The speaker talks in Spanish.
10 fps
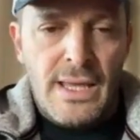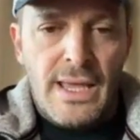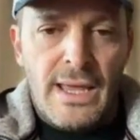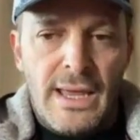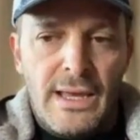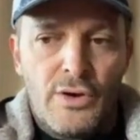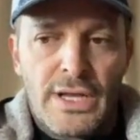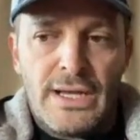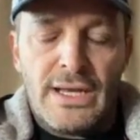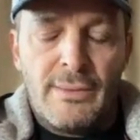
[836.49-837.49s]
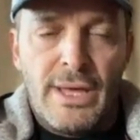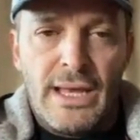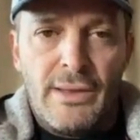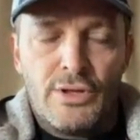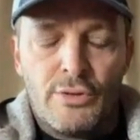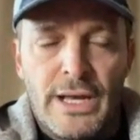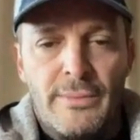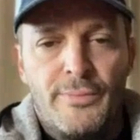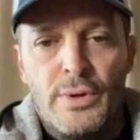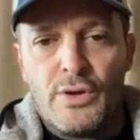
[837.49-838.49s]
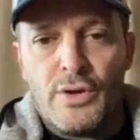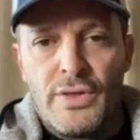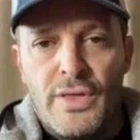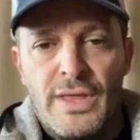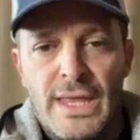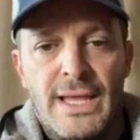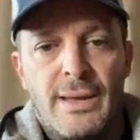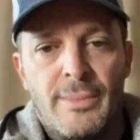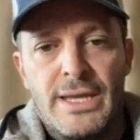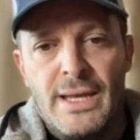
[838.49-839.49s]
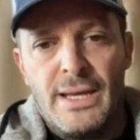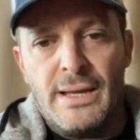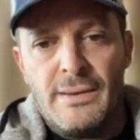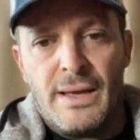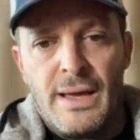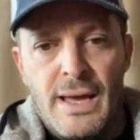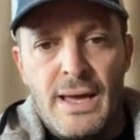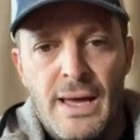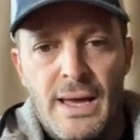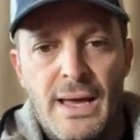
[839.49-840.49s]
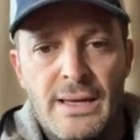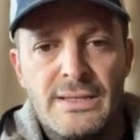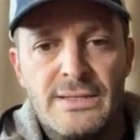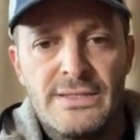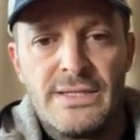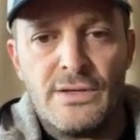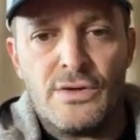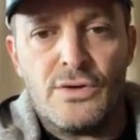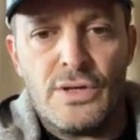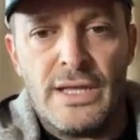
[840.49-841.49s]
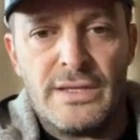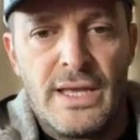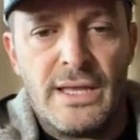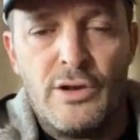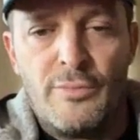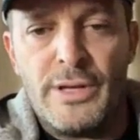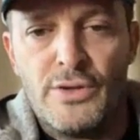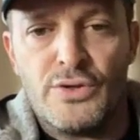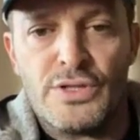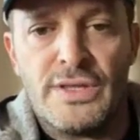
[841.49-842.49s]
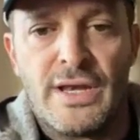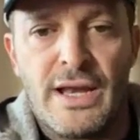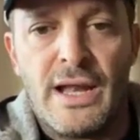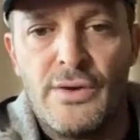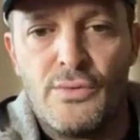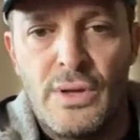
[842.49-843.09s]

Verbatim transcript: Eh, el organigrama del evento para el público es de 10 de la mañana a 5 de la tarde y los pilotos entran a las